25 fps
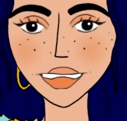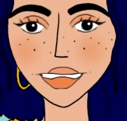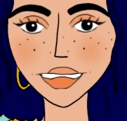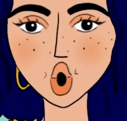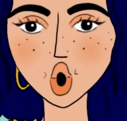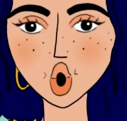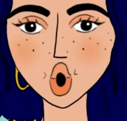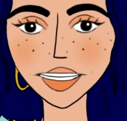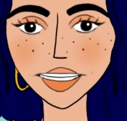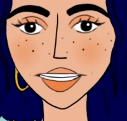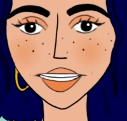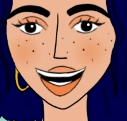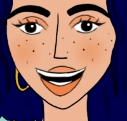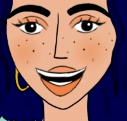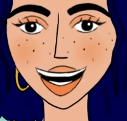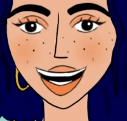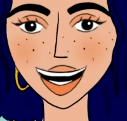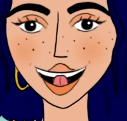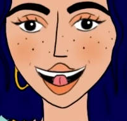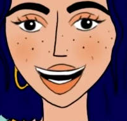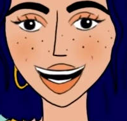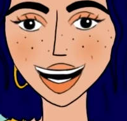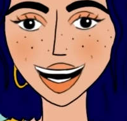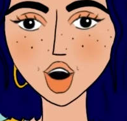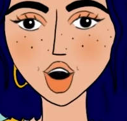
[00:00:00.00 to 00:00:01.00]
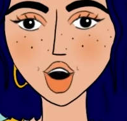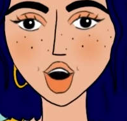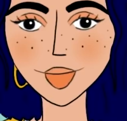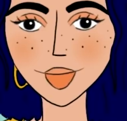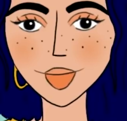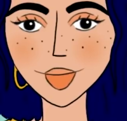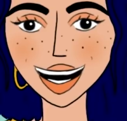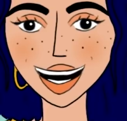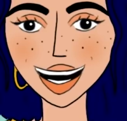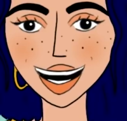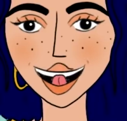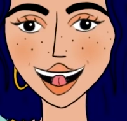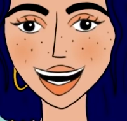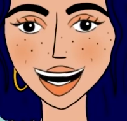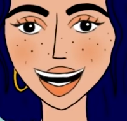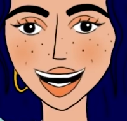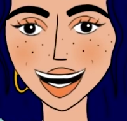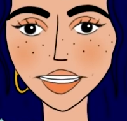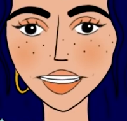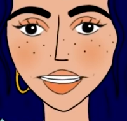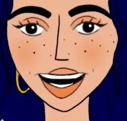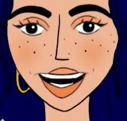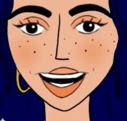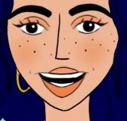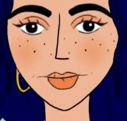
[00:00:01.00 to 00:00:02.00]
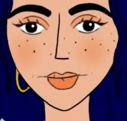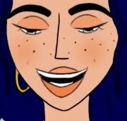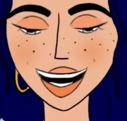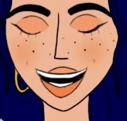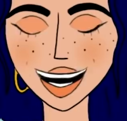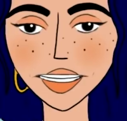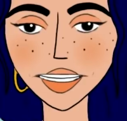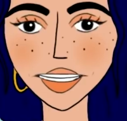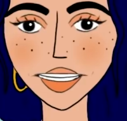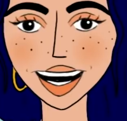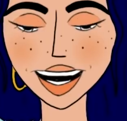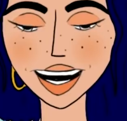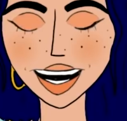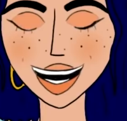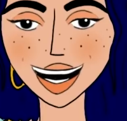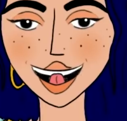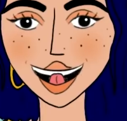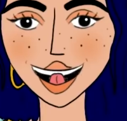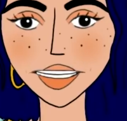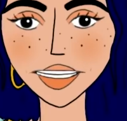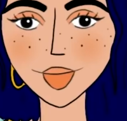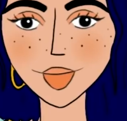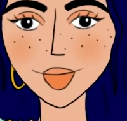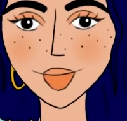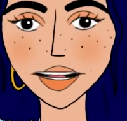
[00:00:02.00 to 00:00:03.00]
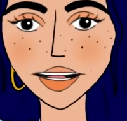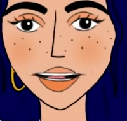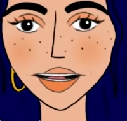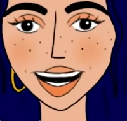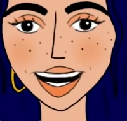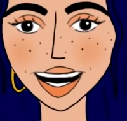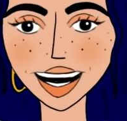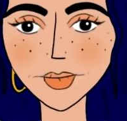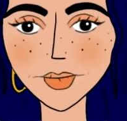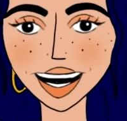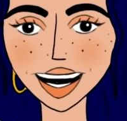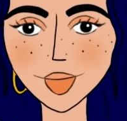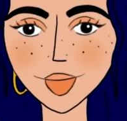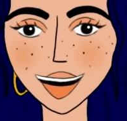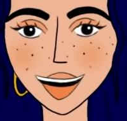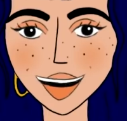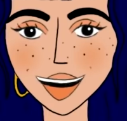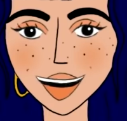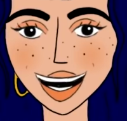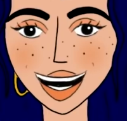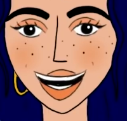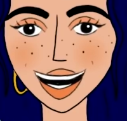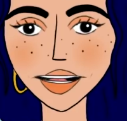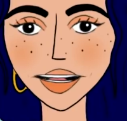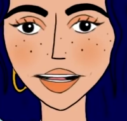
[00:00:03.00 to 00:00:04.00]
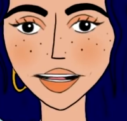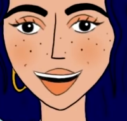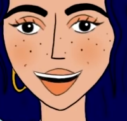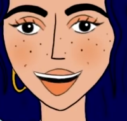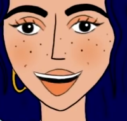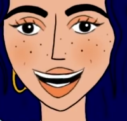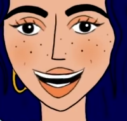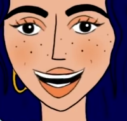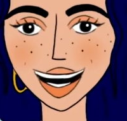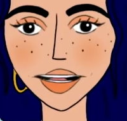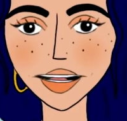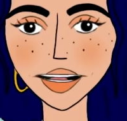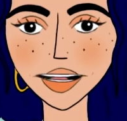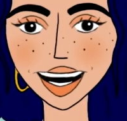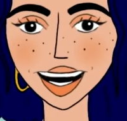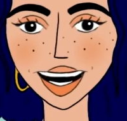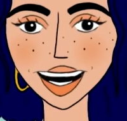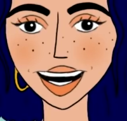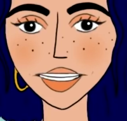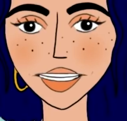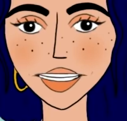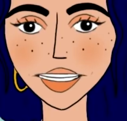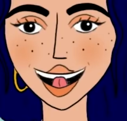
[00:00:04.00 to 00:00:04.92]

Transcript: um, eh, na vida do Duarte, com receio que isso possa interferir com a amamentação.